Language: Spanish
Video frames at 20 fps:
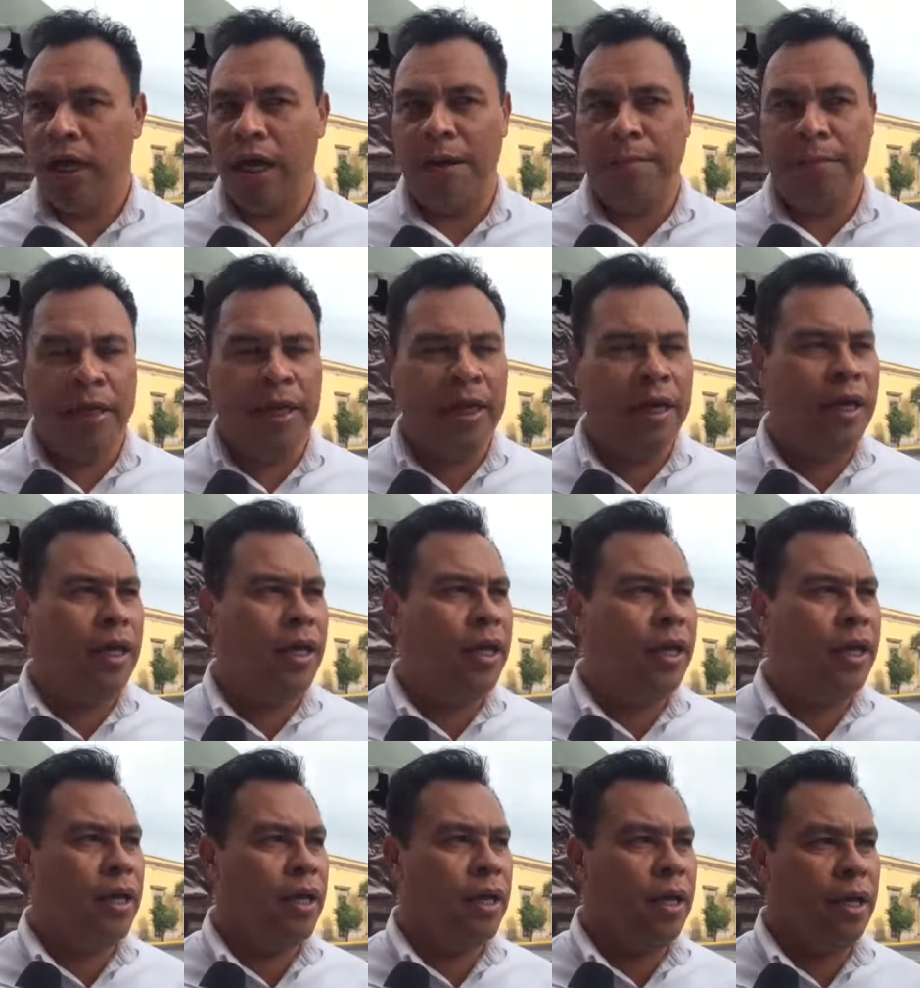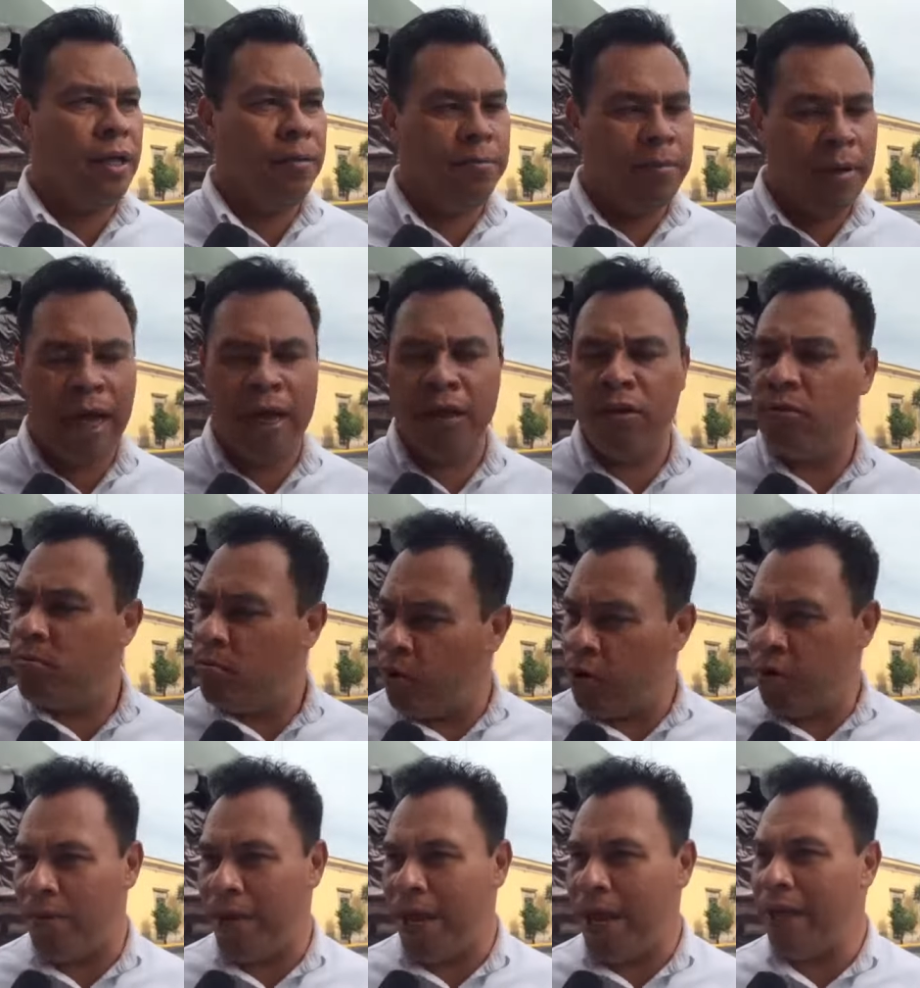A mí me ha ido
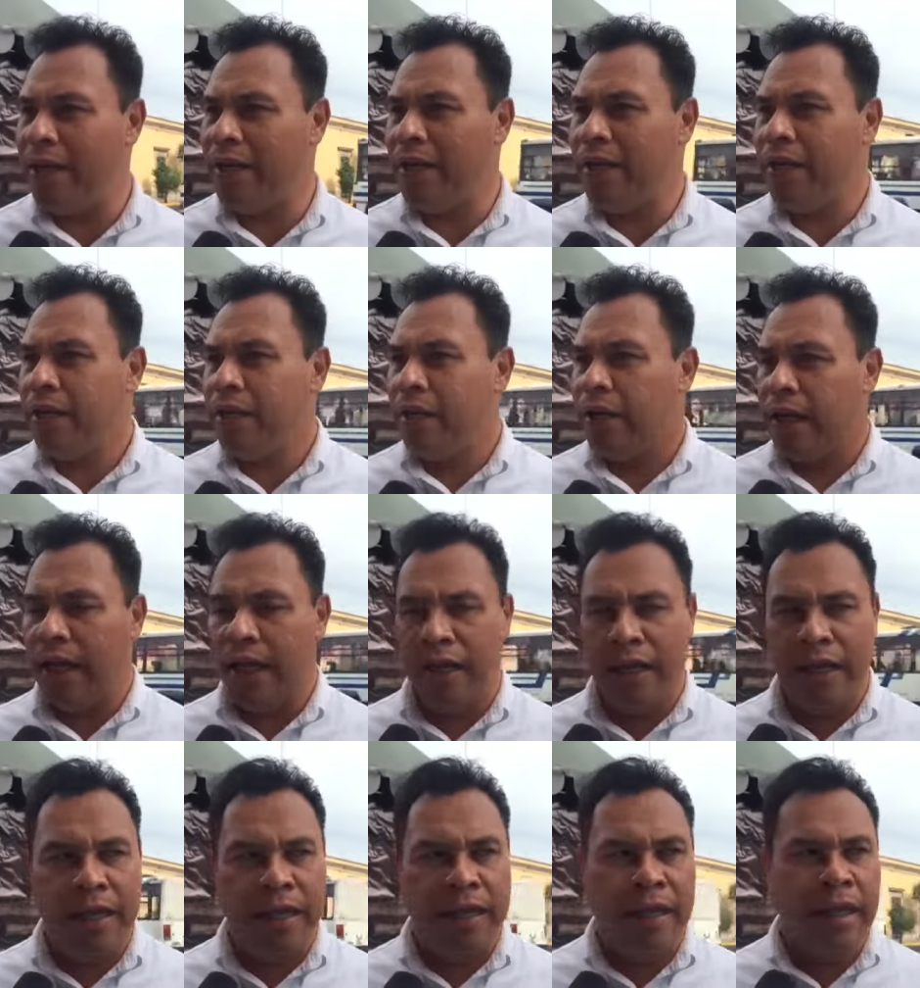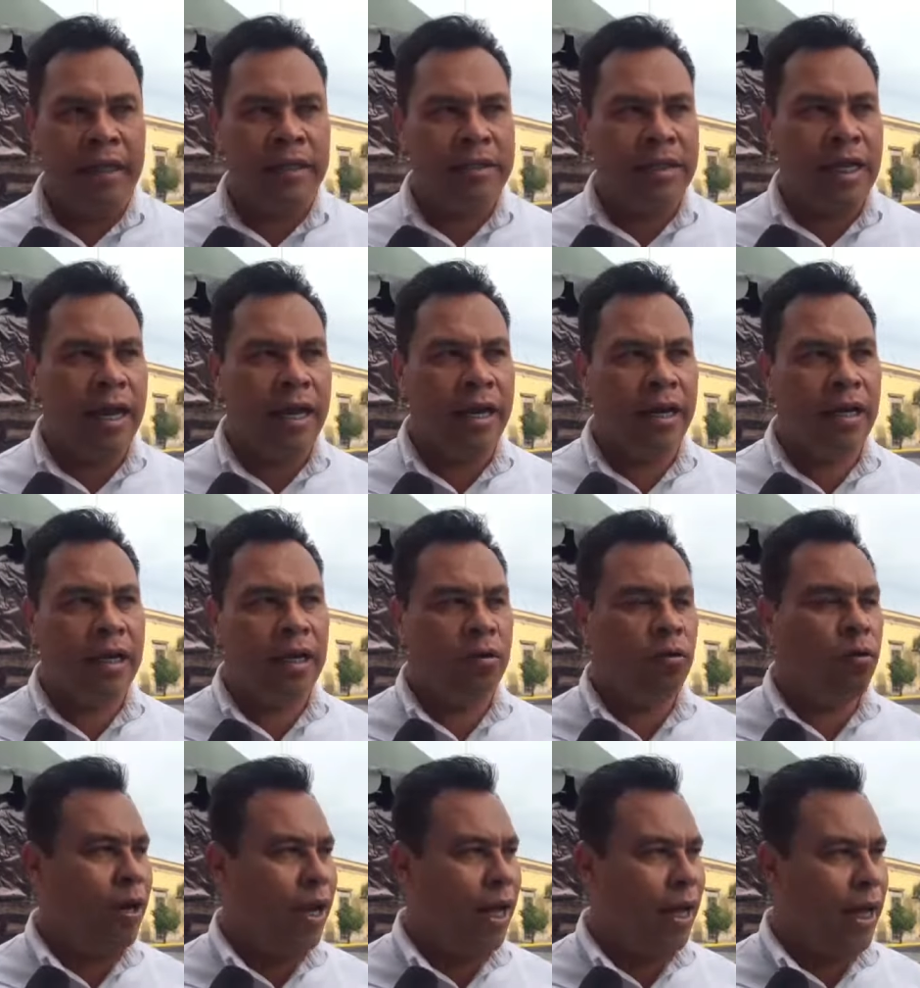muy bien en, estar
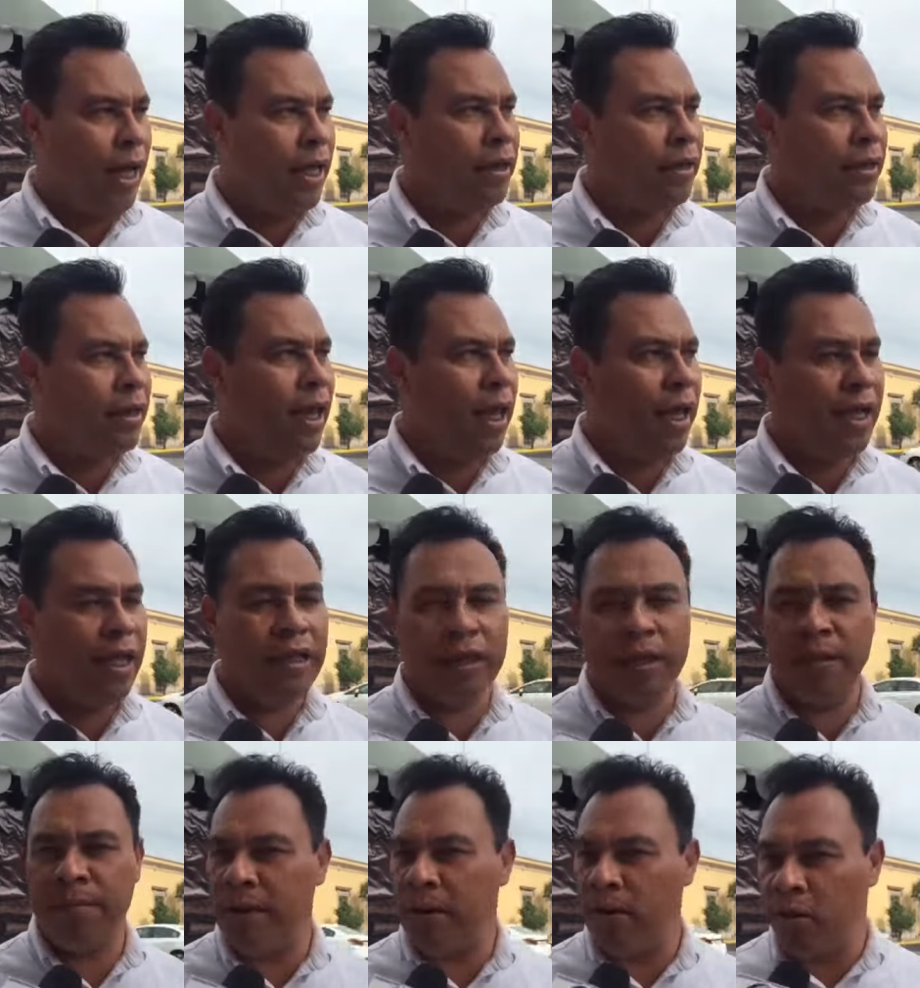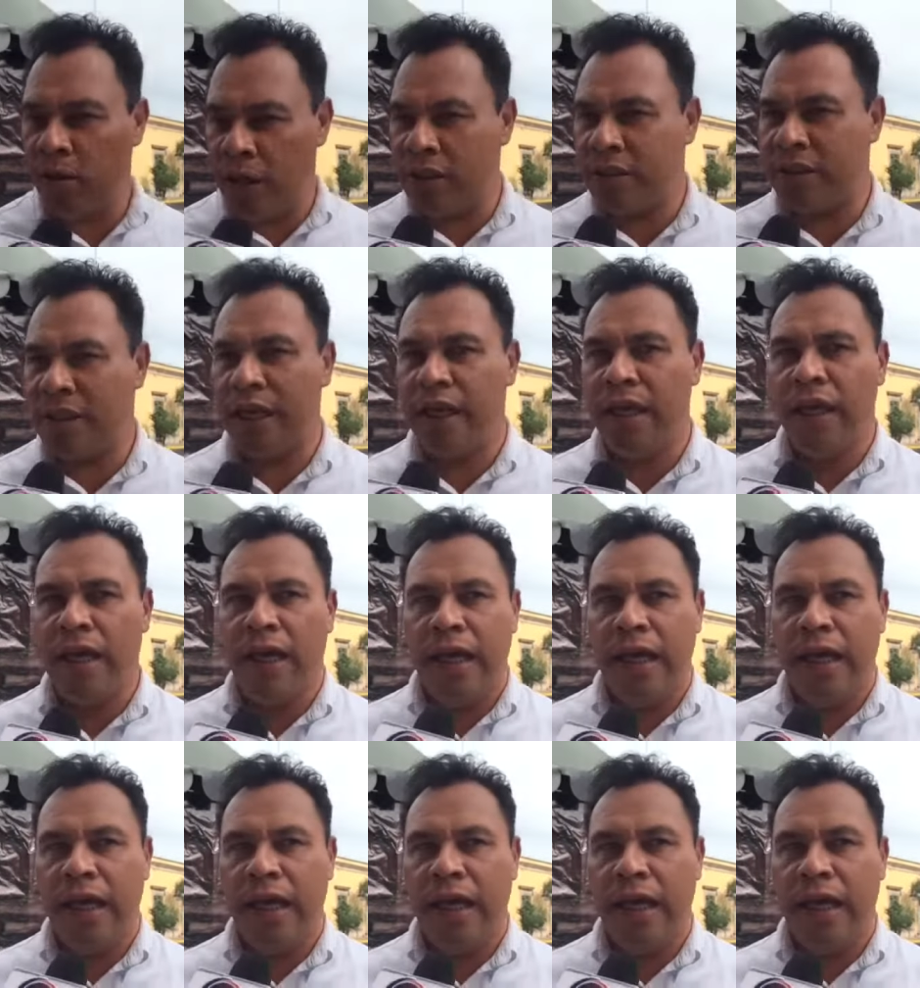con la gente, la gente me lo dice.